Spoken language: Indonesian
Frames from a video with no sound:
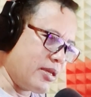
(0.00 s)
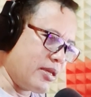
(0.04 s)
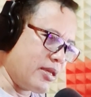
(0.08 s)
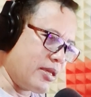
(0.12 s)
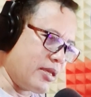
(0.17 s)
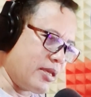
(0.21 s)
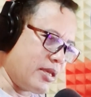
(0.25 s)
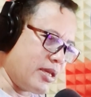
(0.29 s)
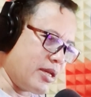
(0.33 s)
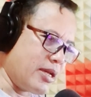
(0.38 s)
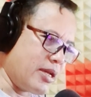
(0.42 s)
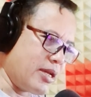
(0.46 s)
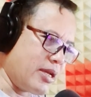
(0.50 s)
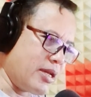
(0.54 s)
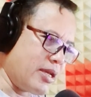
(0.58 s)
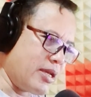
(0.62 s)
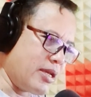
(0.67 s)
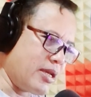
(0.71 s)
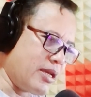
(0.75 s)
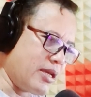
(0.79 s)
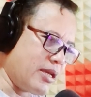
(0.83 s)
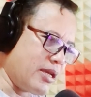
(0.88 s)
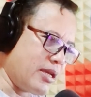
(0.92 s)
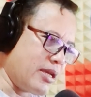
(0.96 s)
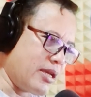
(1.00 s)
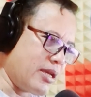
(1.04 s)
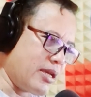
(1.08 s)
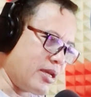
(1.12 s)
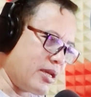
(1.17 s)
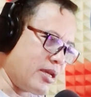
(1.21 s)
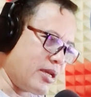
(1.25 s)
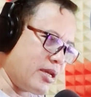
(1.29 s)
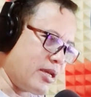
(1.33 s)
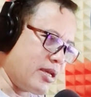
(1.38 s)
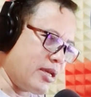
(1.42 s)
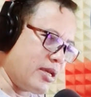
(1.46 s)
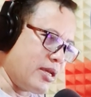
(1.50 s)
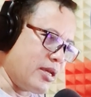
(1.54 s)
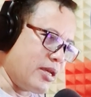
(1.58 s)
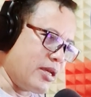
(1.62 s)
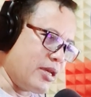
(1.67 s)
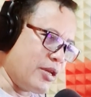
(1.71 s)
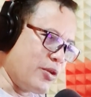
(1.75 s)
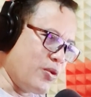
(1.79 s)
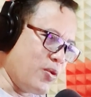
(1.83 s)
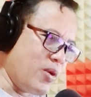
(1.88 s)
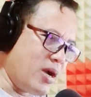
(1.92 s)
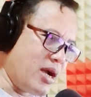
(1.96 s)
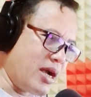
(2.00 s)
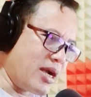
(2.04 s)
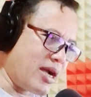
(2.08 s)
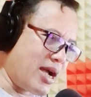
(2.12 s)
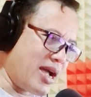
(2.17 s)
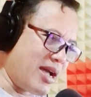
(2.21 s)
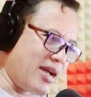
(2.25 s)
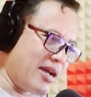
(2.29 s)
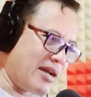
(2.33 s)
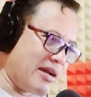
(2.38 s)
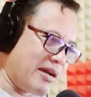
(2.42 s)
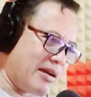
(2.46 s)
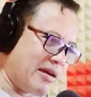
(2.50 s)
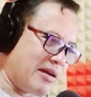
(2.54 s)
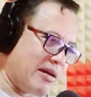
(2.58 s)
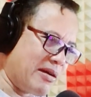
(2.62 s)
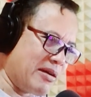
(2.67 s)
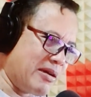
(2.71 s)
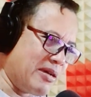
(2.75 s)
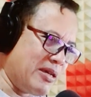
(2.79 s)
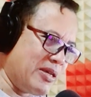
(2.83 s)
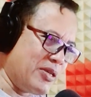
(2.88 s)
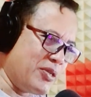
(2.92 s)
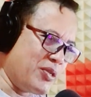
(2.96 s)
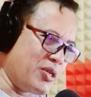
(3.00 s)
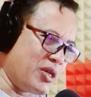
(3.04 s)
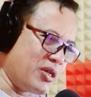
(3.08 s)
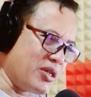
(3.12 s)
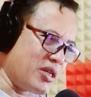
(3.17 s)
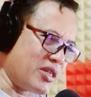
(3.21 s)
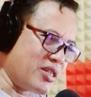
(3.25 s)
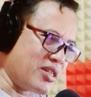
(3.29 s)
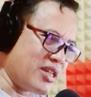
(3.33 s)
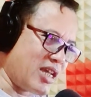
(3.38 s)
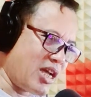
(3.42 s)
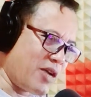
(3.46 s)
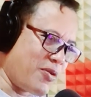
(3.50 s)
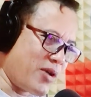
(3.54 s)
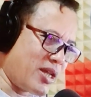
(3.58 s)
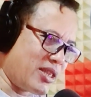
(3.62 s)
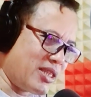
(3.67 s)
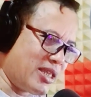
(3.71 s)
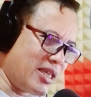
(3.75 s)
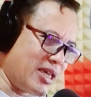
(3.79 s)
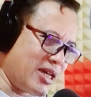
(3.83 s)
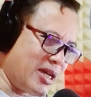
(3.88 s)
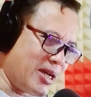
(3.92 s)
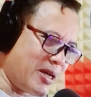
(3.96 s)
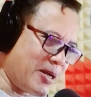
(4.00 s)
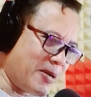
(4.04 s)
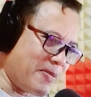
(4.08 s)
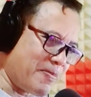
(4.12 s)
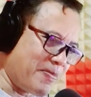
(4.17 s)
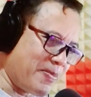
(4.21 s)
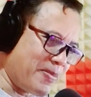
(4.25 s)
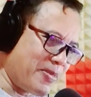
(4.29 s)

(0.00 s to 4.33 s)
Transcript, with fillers: Ya. Aduh engkang. Duh engkang. Ice Trisnawati ya.